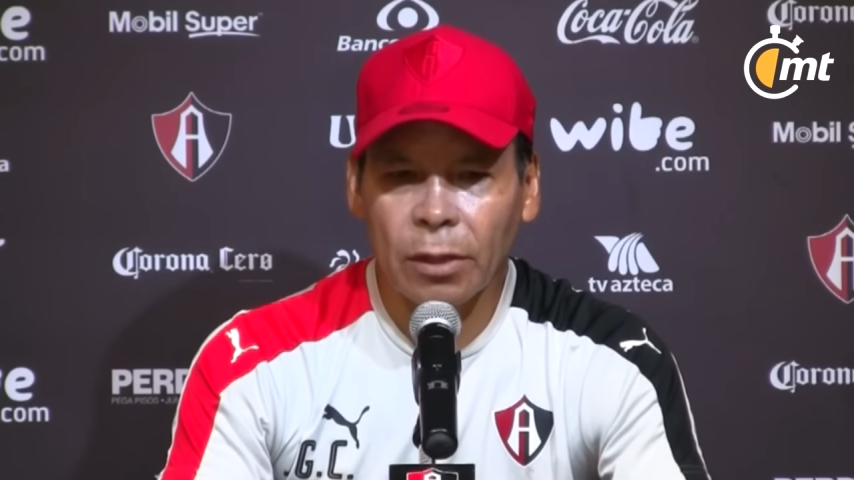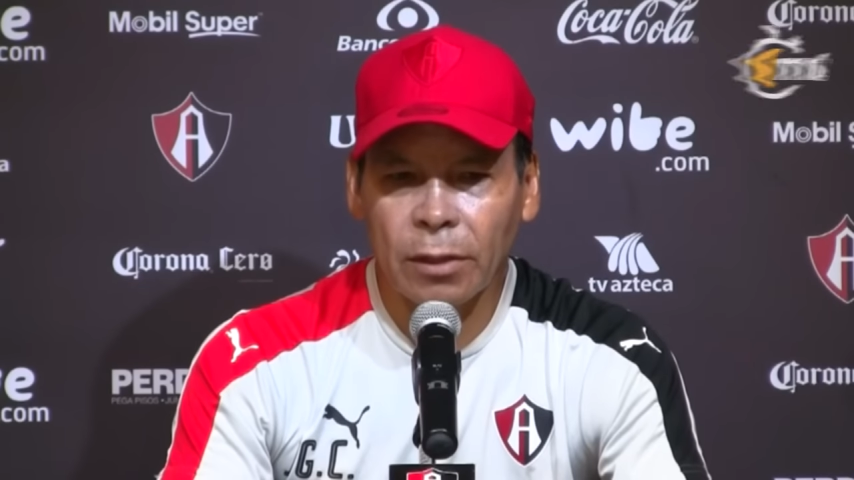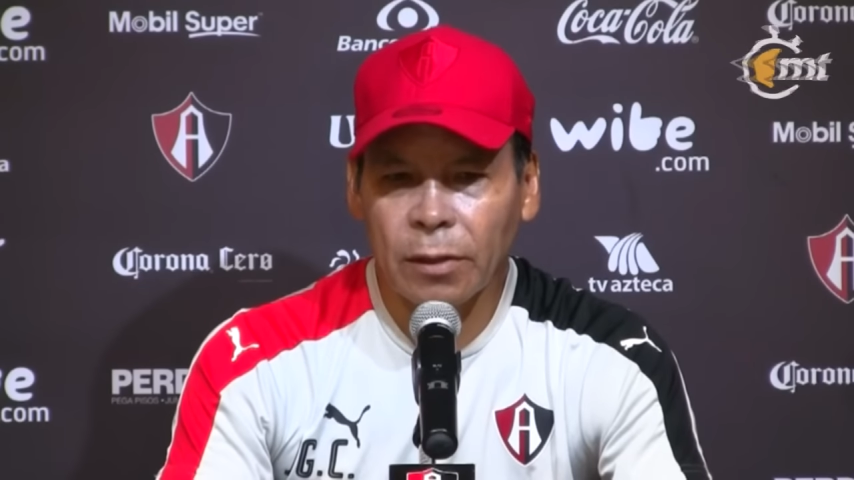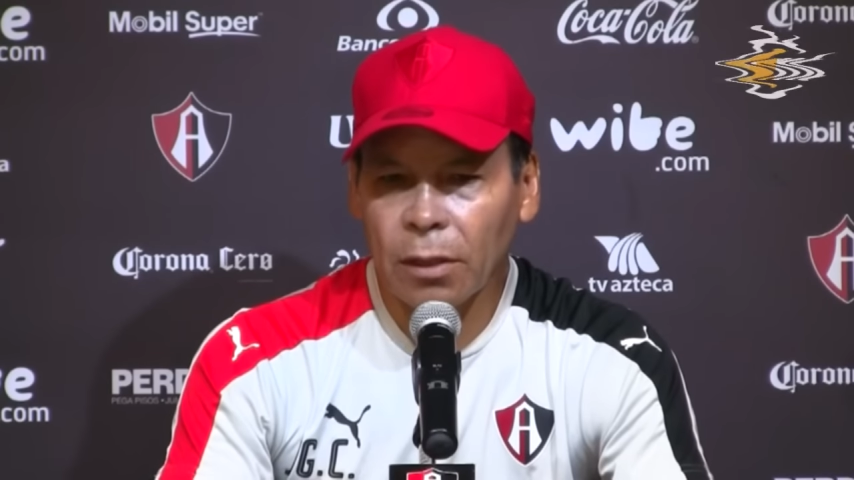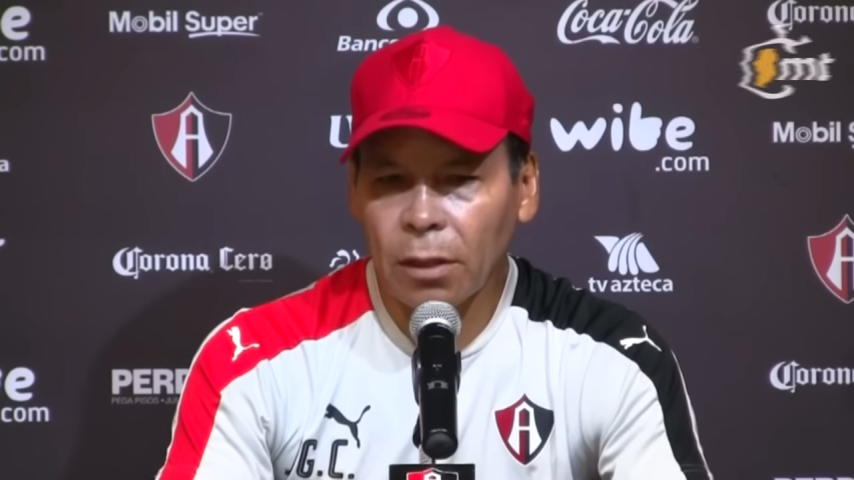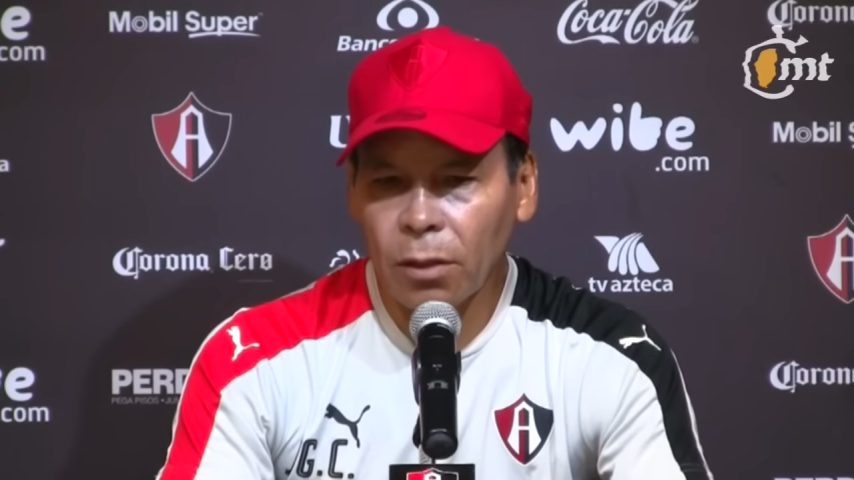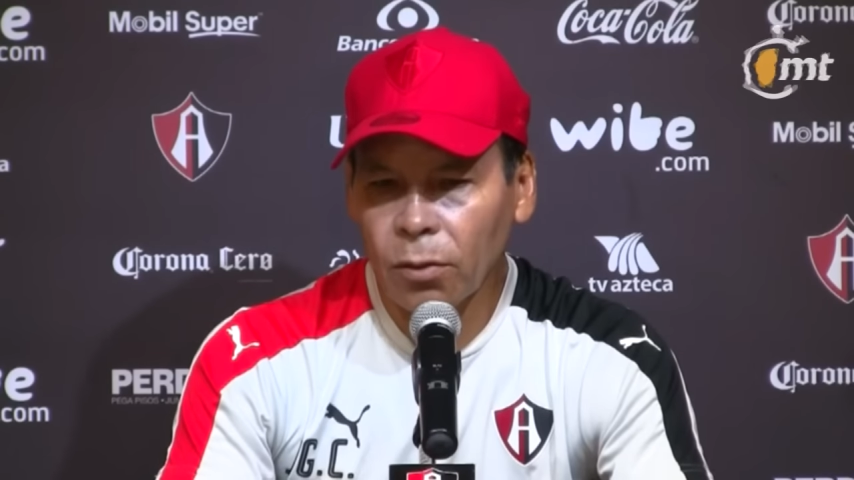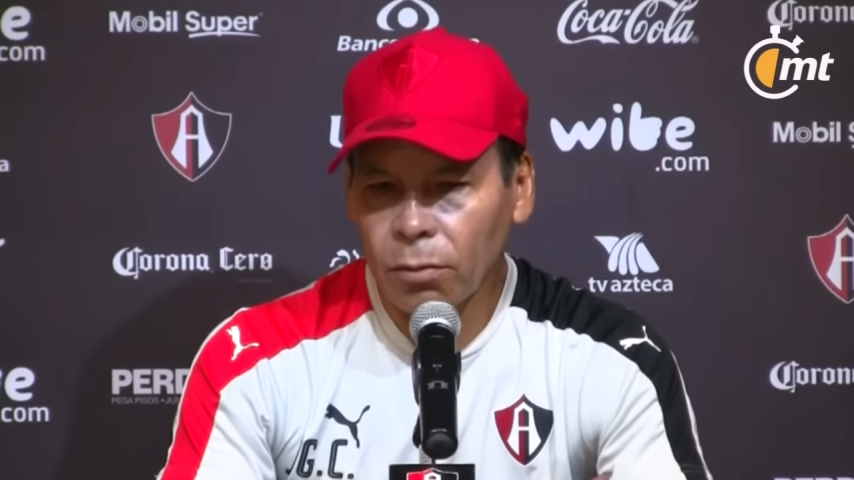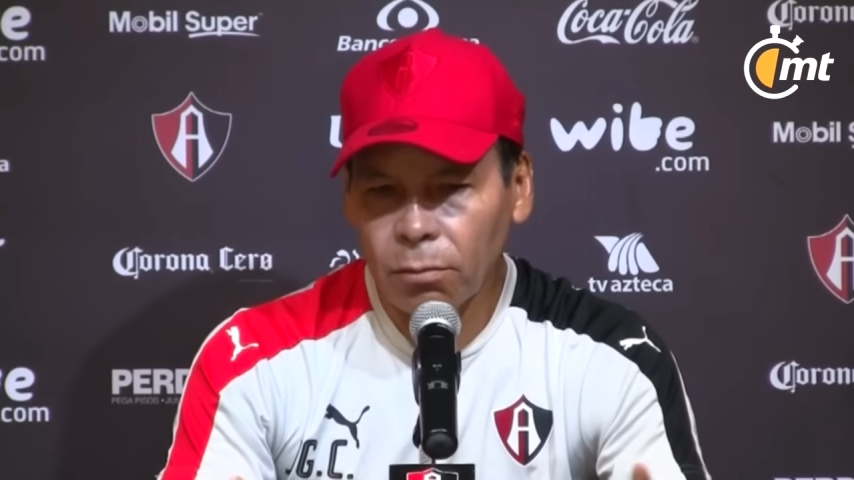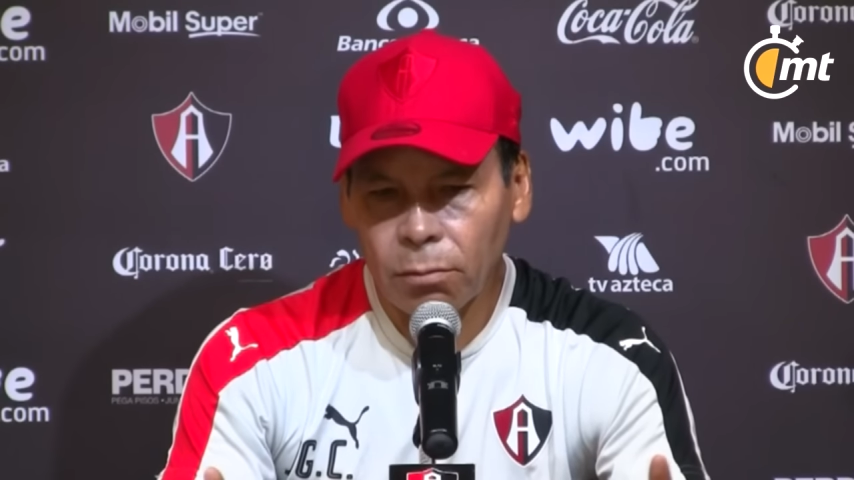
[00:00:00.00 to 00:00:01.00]
En ese
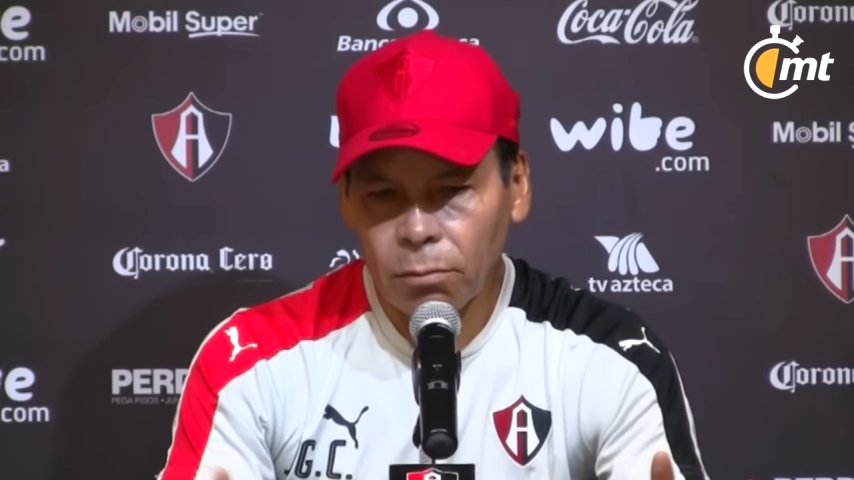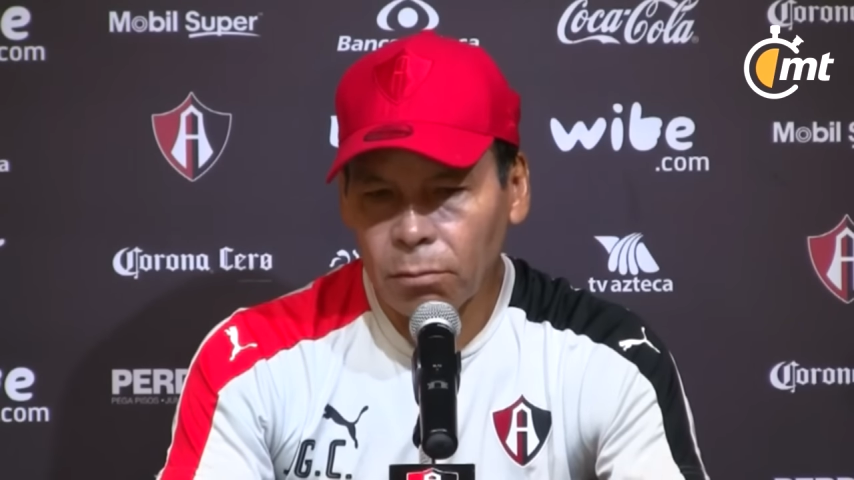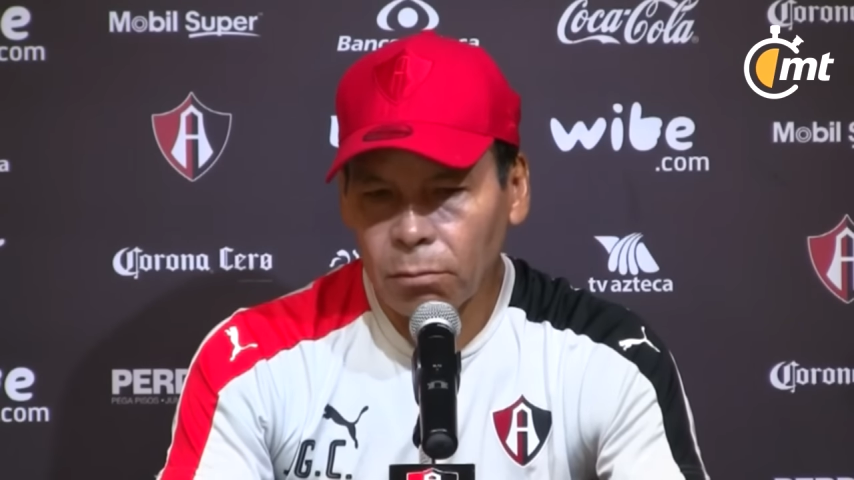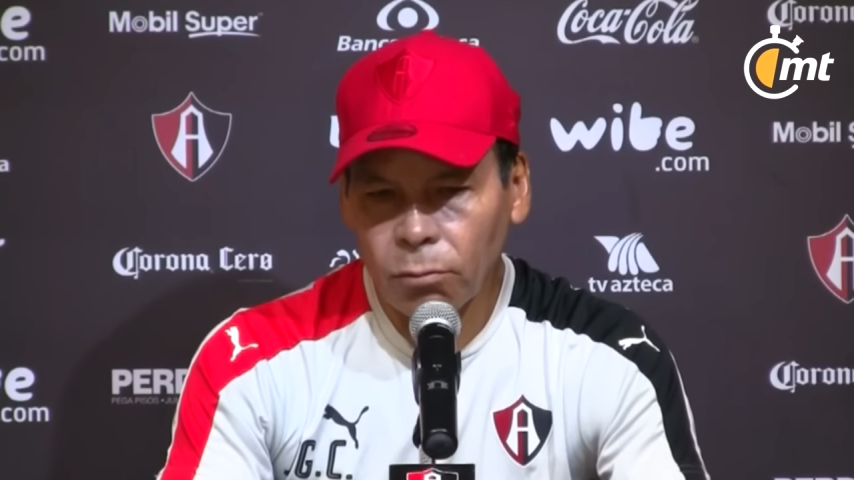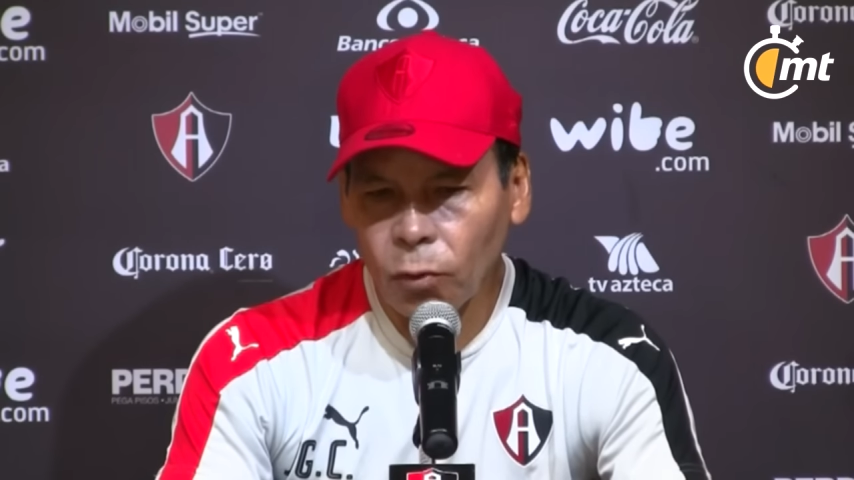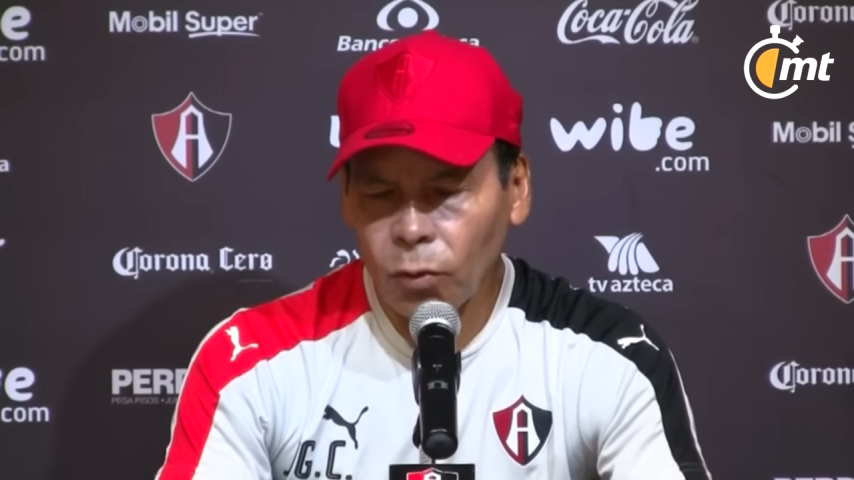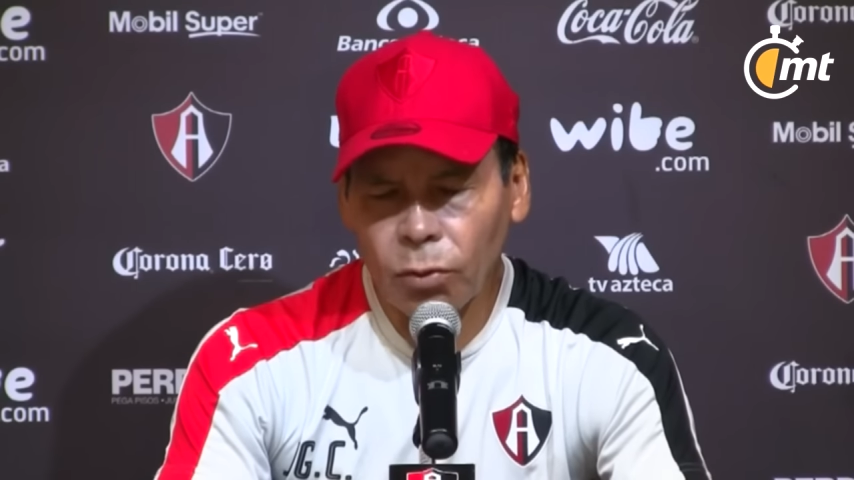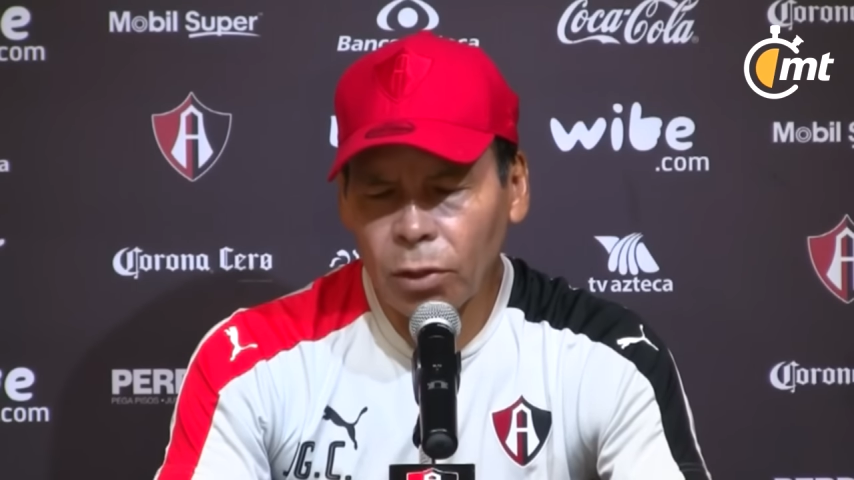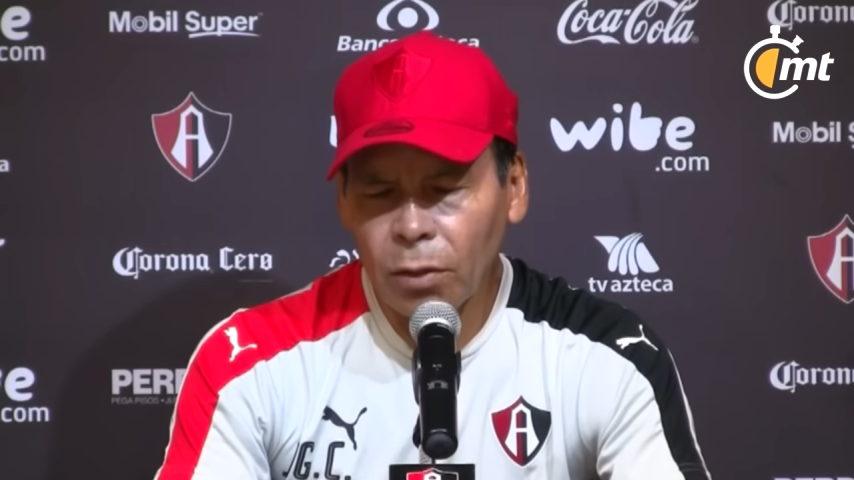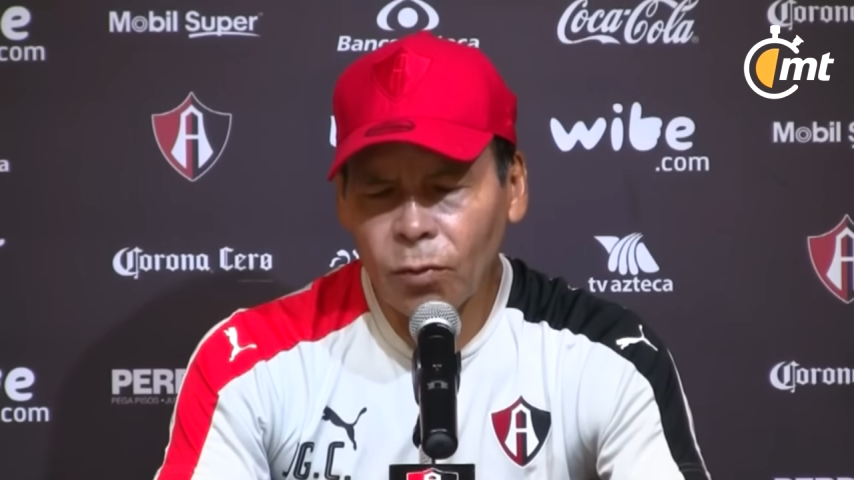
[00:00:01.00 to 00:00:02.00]
sentido, no
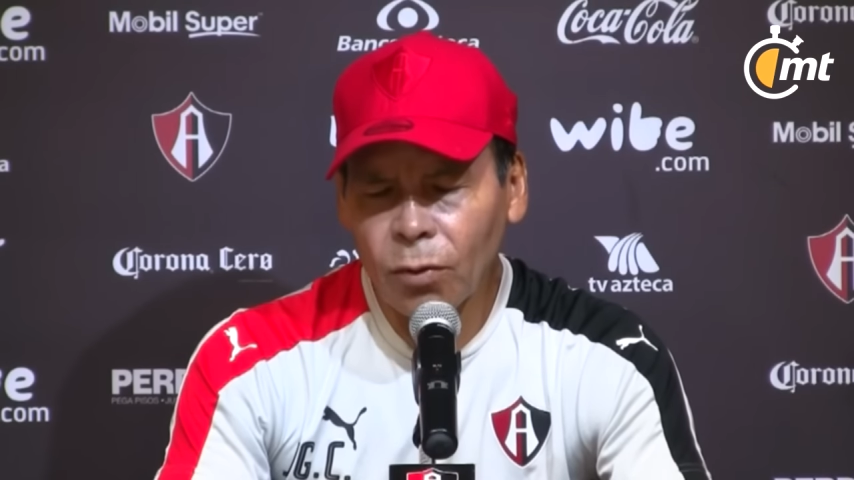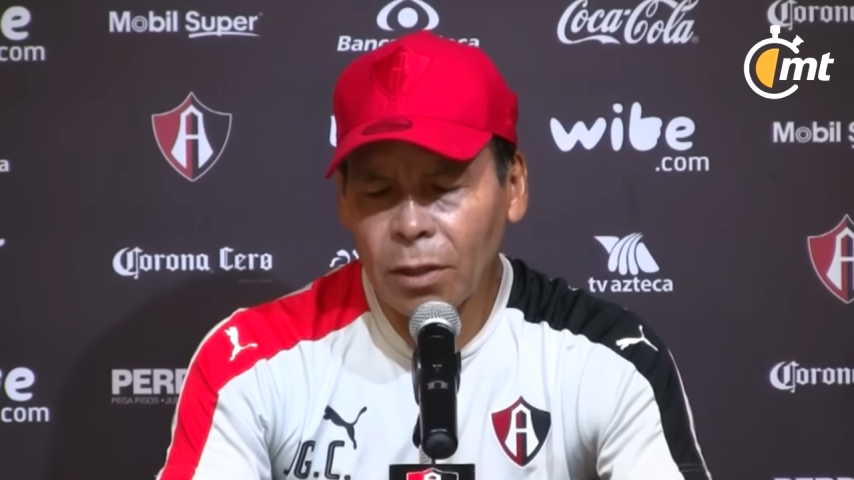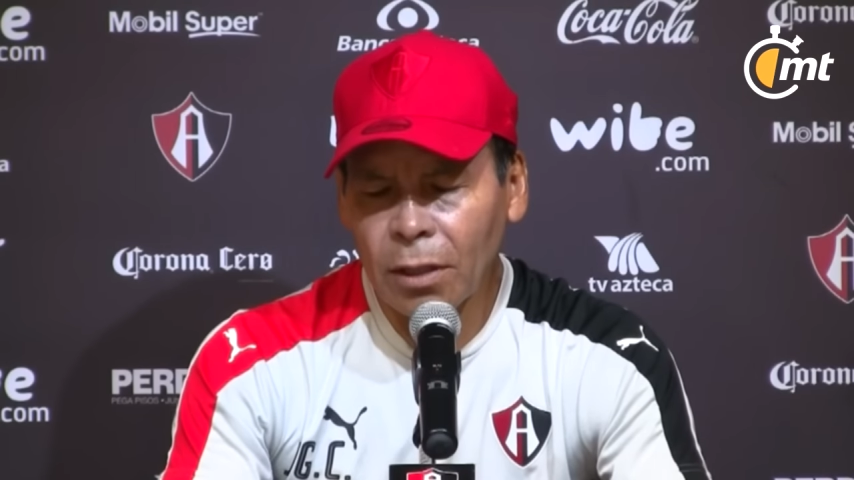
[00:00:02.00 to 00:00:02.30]
ningún,